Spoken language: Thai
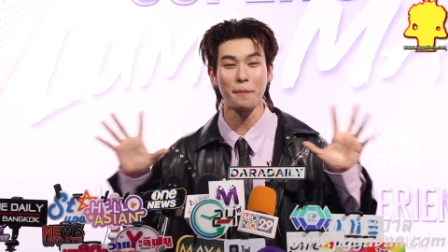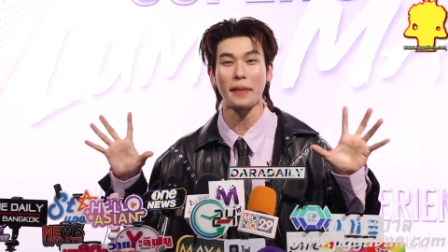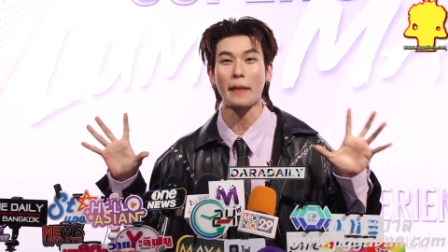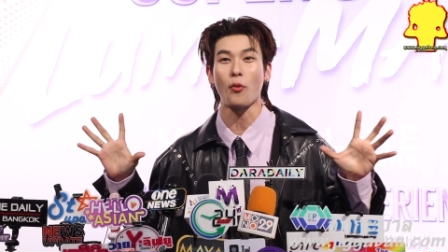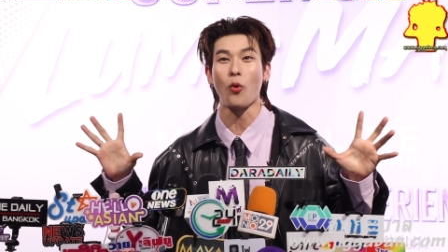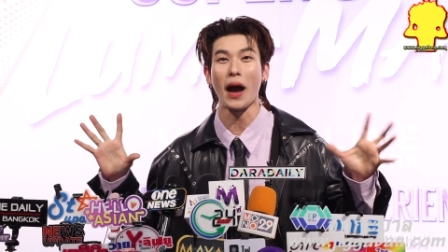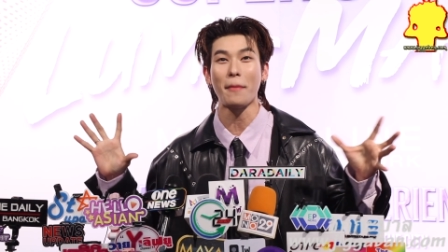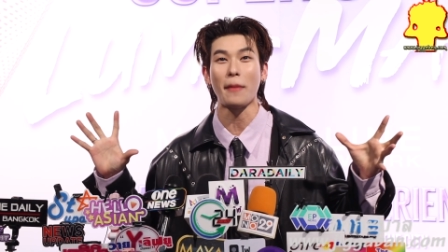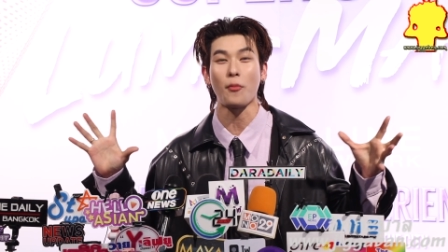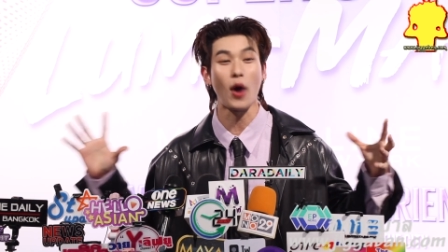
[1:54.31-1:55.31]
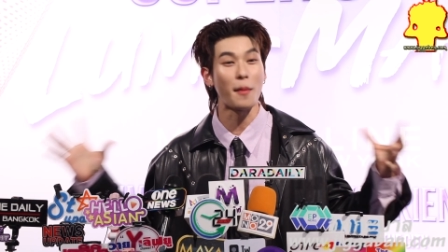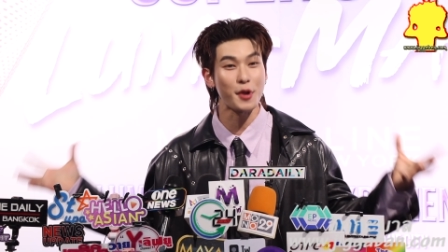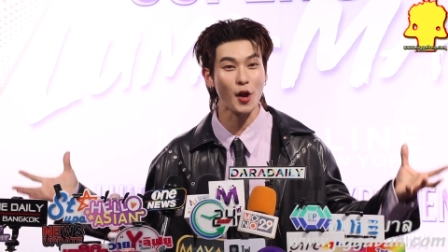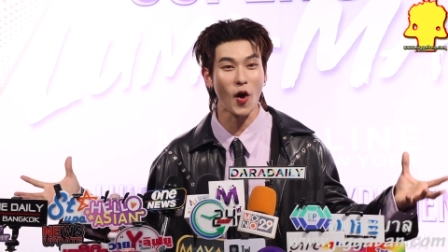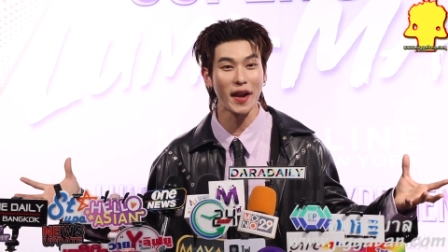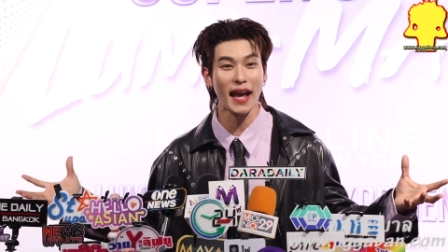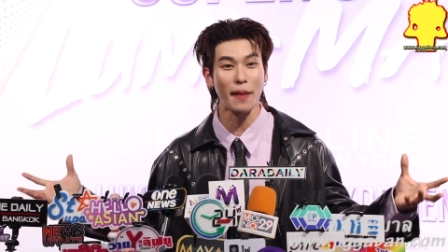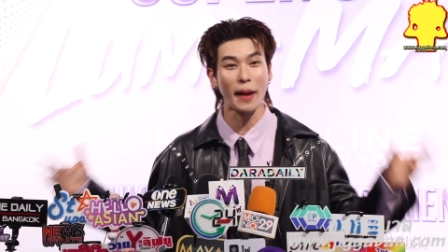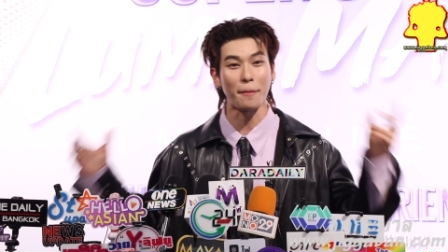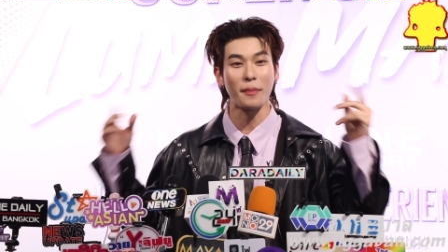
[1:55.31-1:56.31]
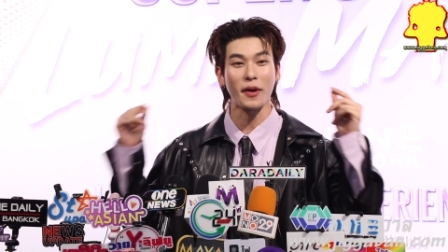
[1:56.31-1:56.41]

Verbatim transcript: แบบความแบบความร้อนนะครับ กับ